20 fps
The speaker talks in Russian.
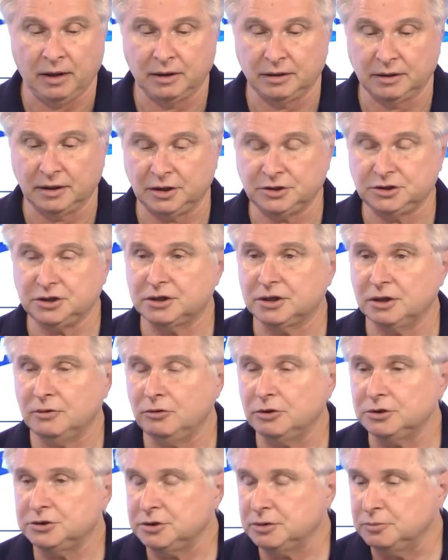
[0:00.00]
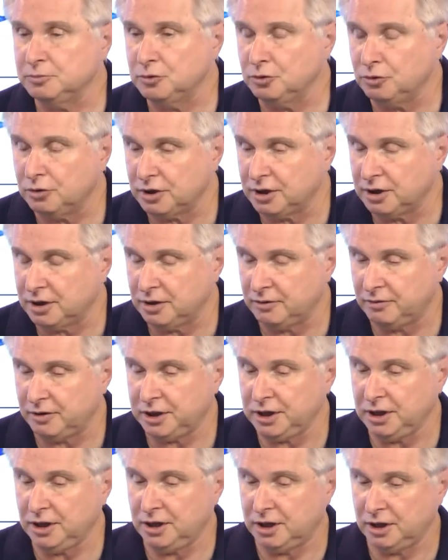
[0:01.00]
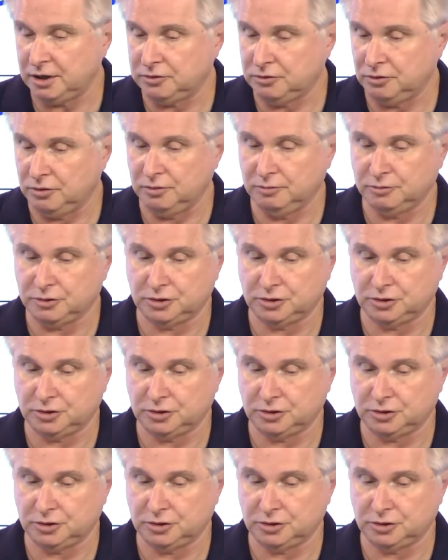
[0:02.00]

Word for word: Значит, очень много говорили о том,